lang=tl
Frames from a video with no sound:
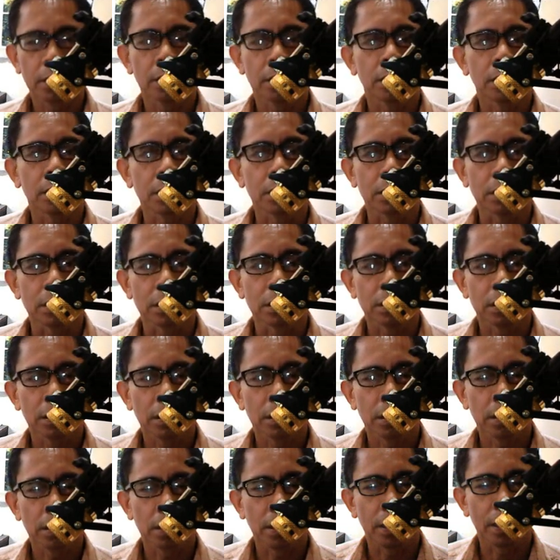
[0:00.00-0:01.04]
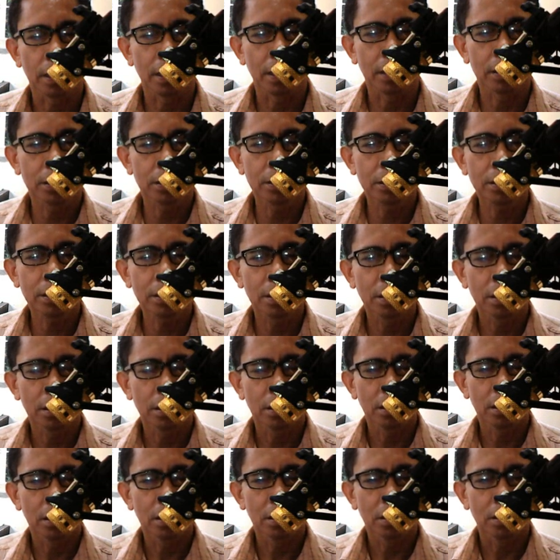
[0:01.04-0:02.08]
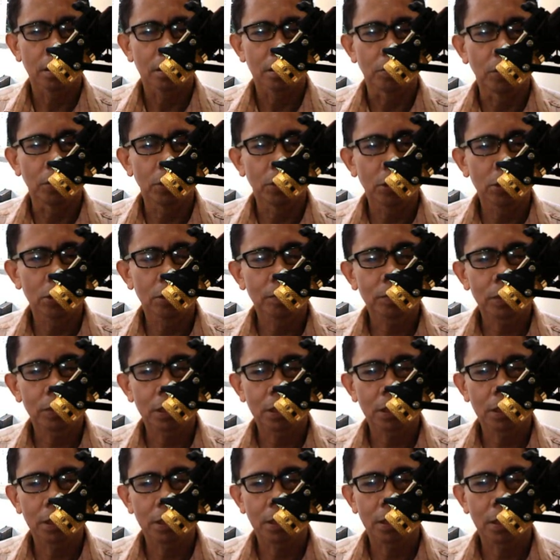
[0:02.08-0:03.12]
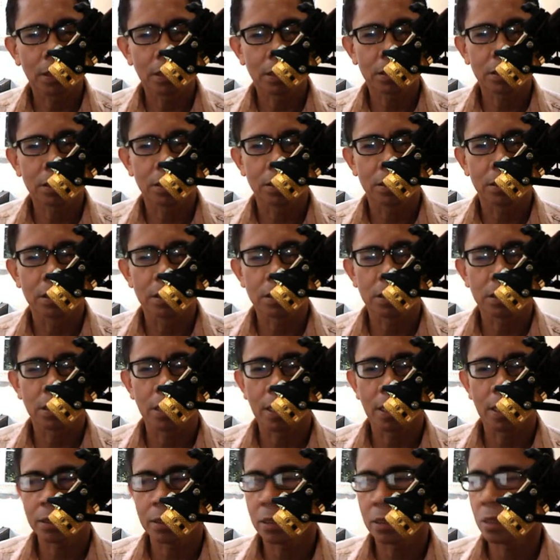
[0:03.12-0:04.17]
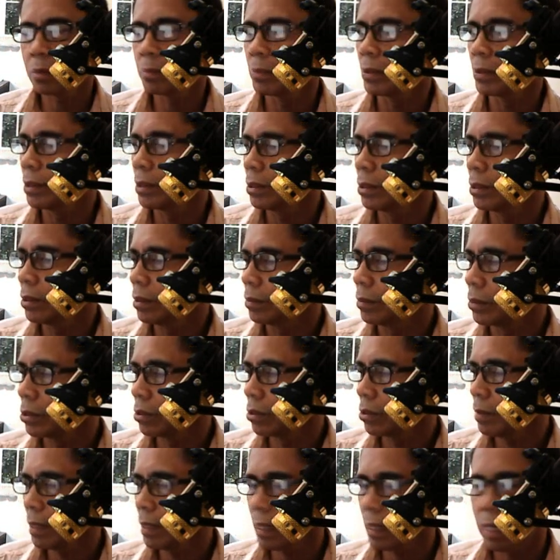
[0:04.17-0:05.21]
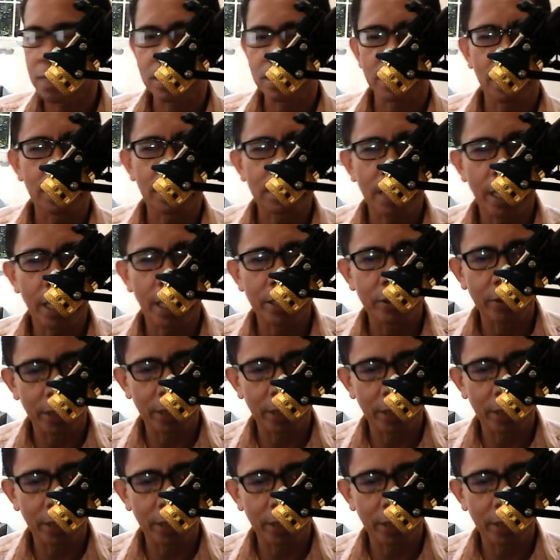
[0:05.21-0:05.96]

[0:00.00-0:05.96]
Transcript: 3. Enter. Volume 3 is the selected volume. So mag-assign tayo